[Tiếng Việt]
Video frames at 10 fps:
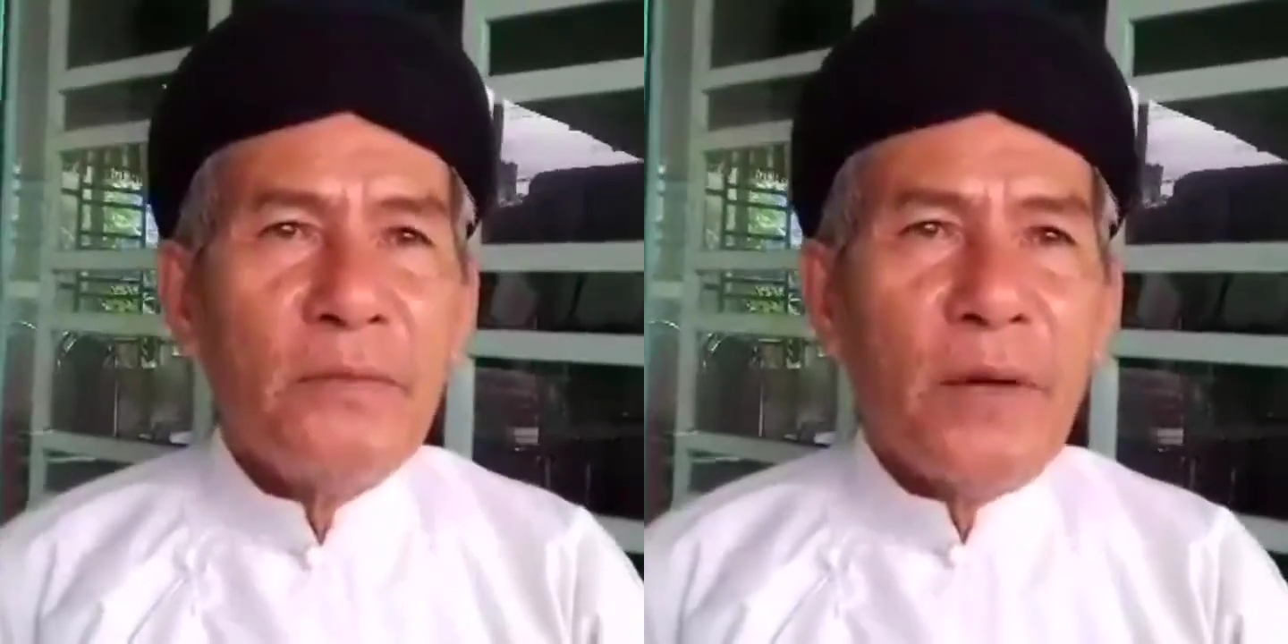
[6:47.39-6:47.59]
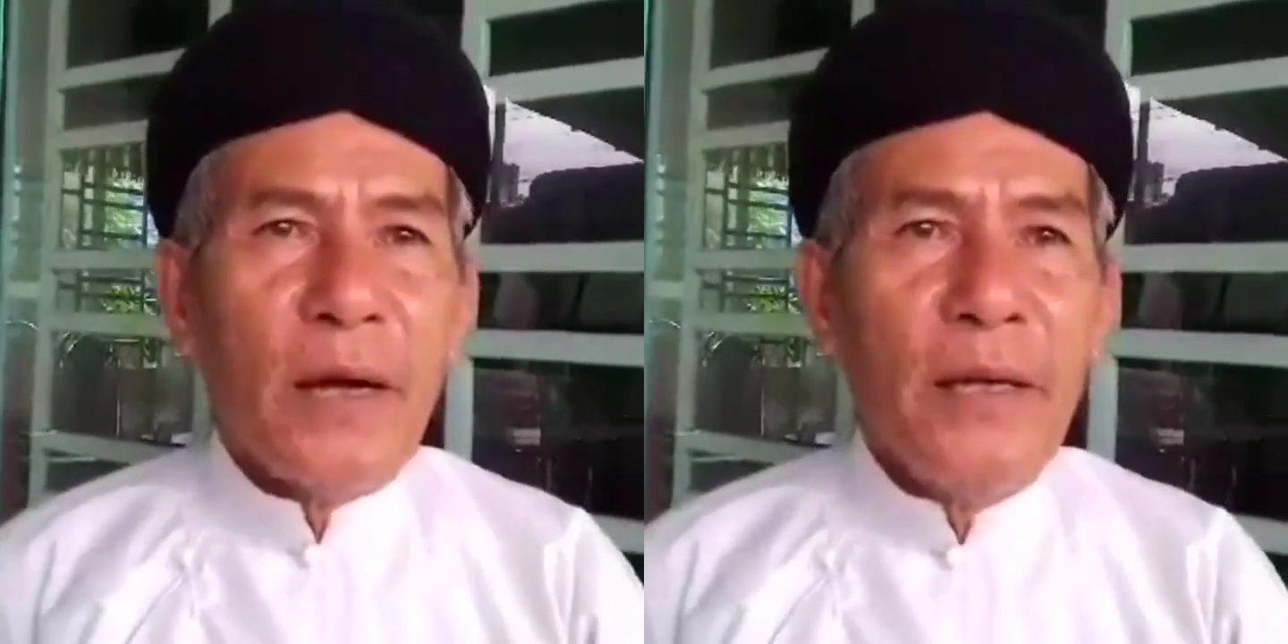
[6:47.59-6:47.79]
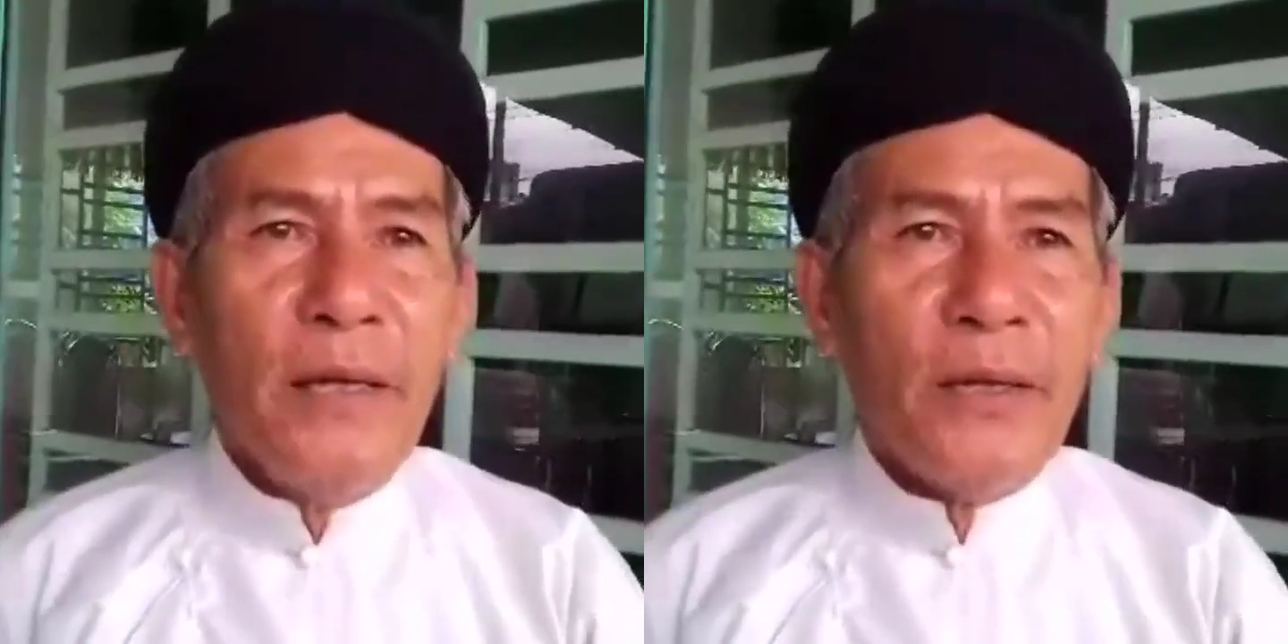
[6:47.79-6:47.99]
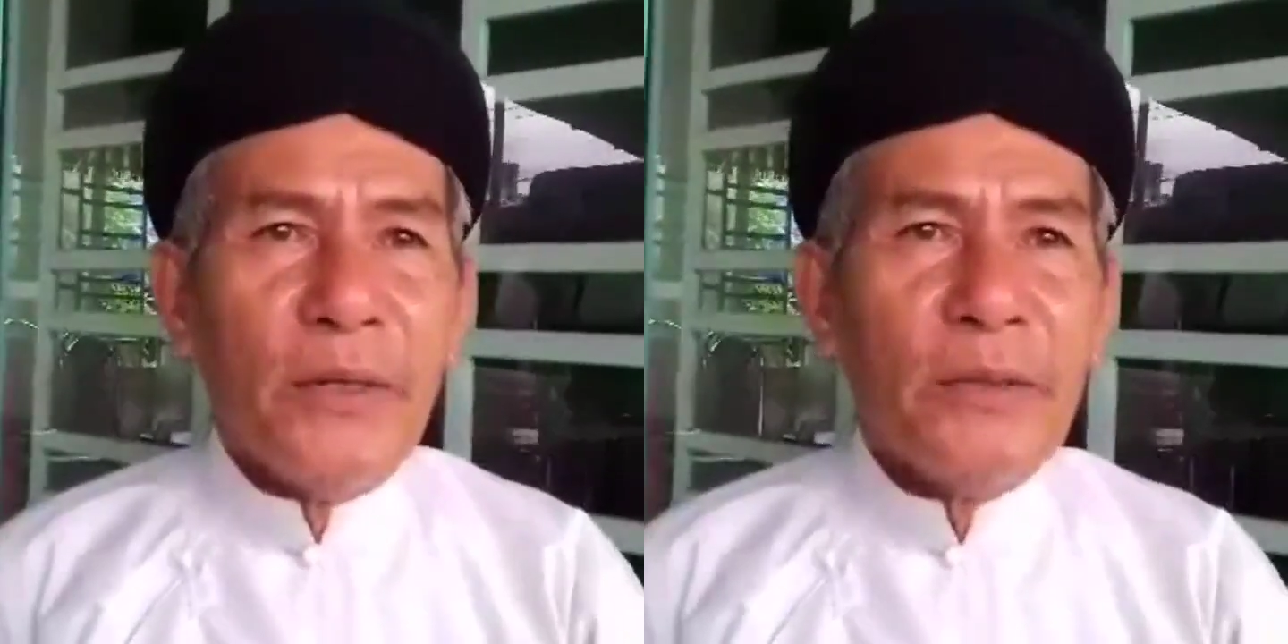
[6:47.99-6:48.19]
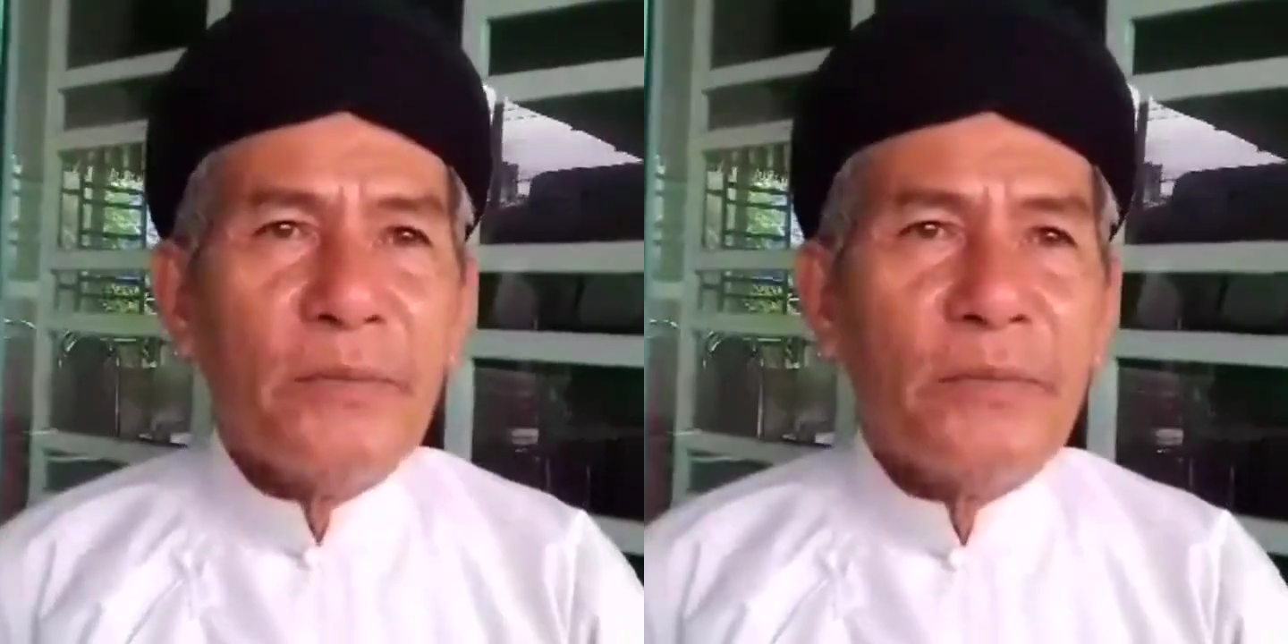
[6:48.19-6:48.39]
phải được
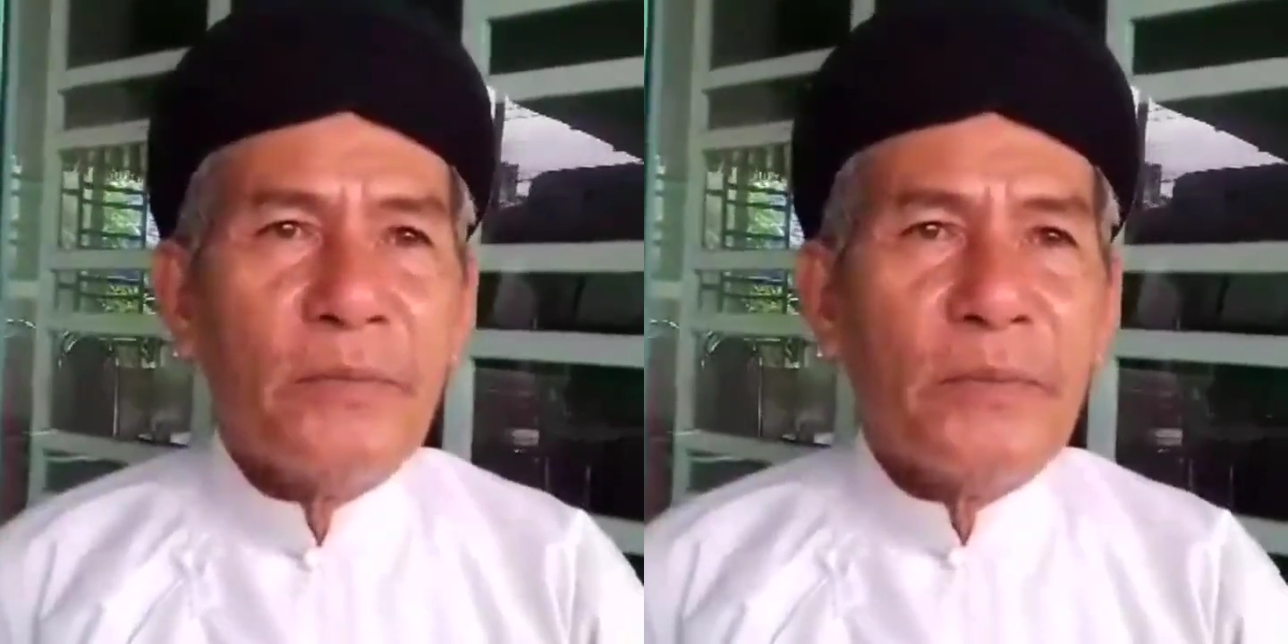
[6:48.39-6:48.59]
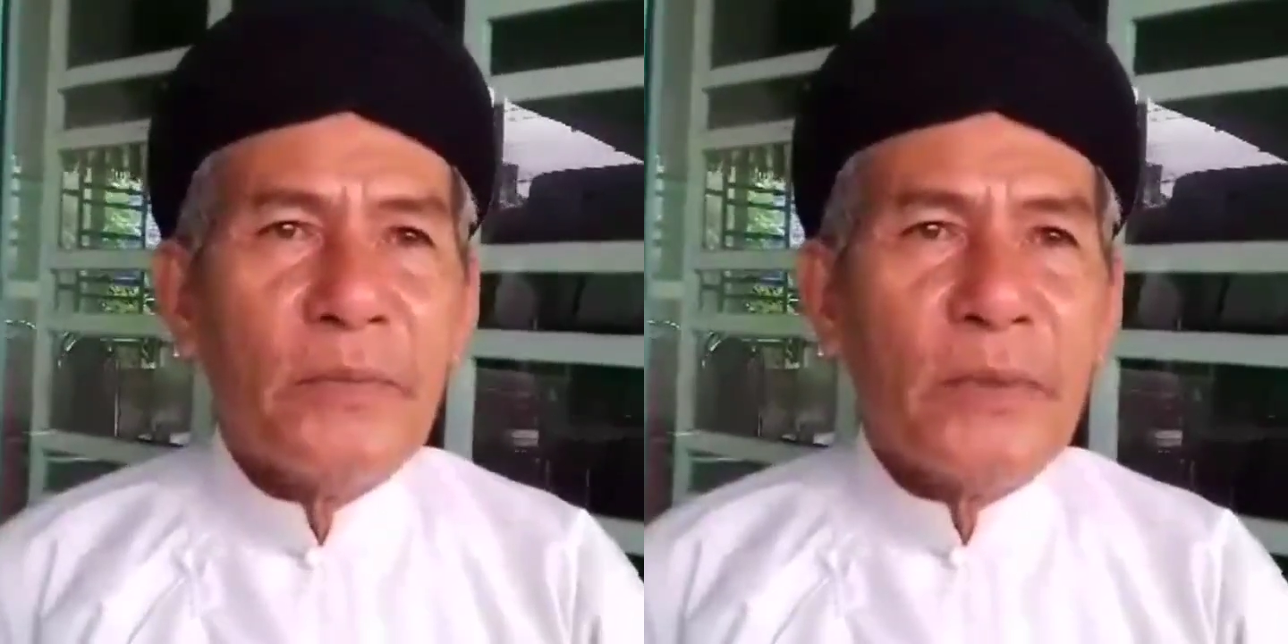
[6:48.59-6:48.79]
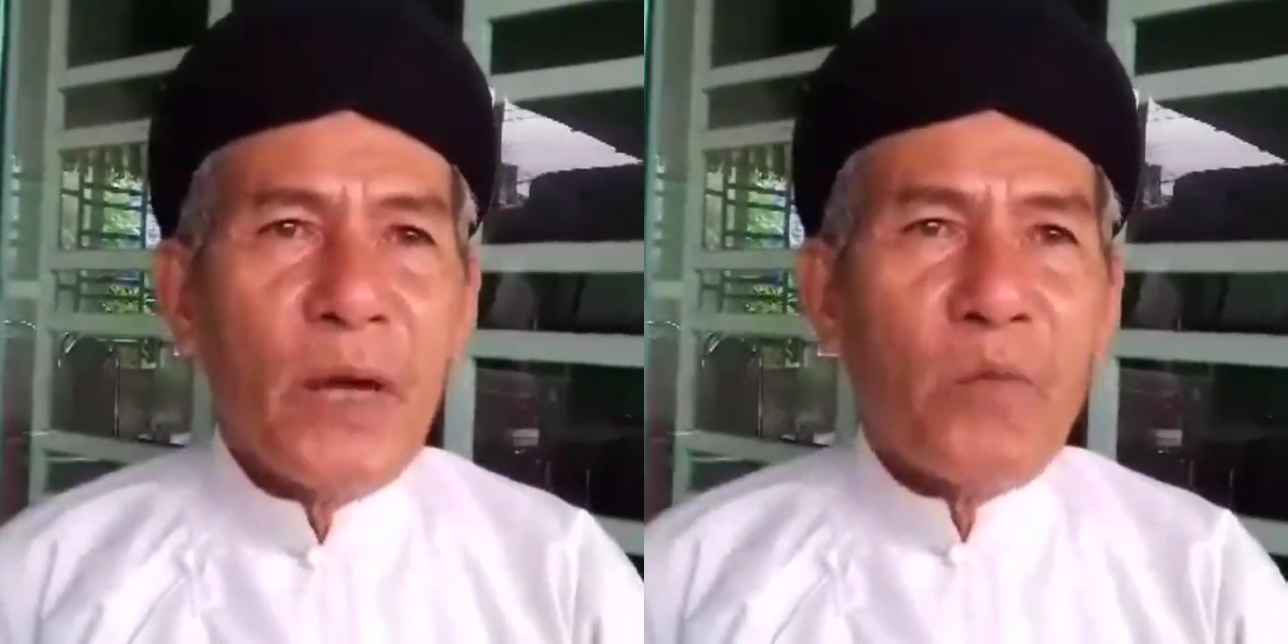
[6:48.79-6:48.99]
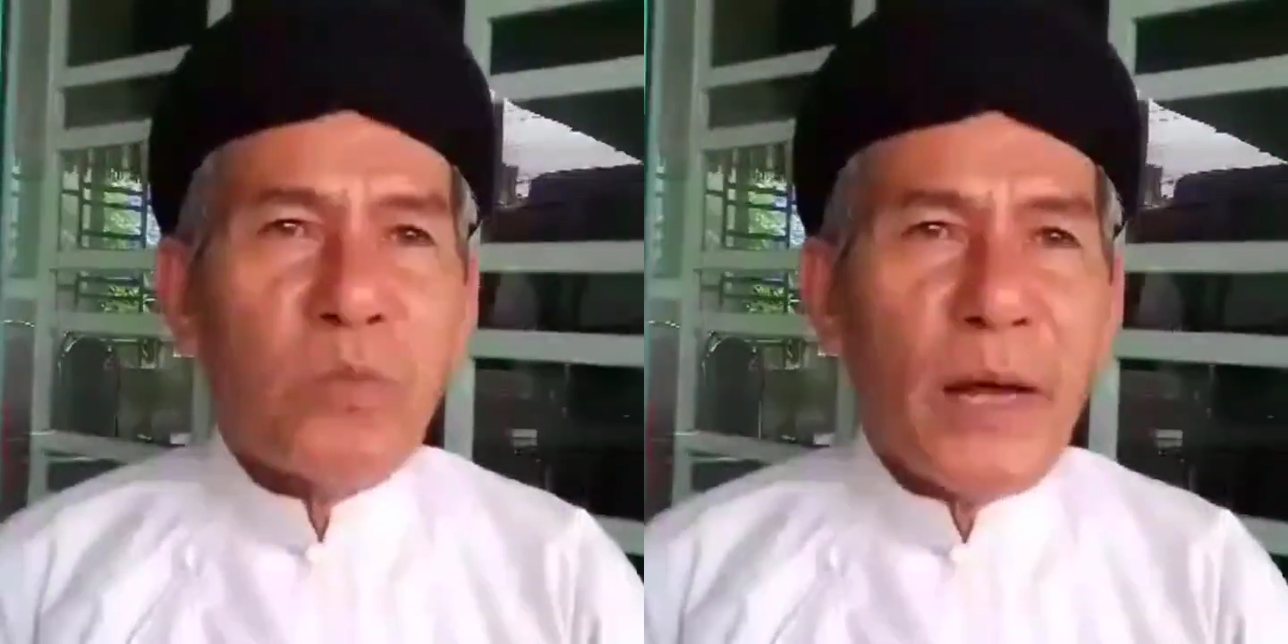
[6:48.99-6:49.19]
đồng